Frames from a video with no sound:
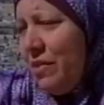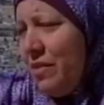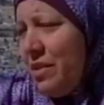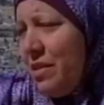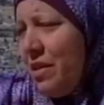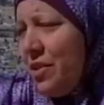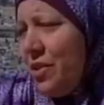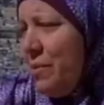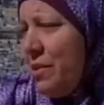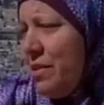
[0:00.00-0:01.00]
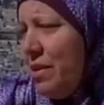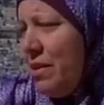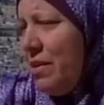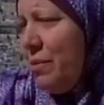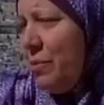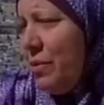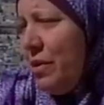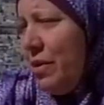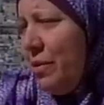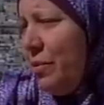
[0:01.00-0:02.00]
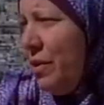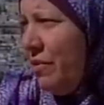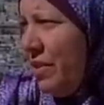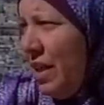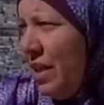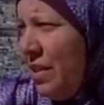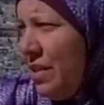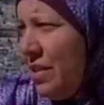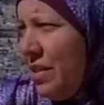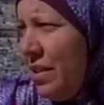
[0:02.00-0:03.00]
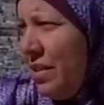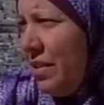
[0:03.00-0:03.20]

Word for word: الساعة عشر بتصل على أبوها لقول لي في حادث هيك هيك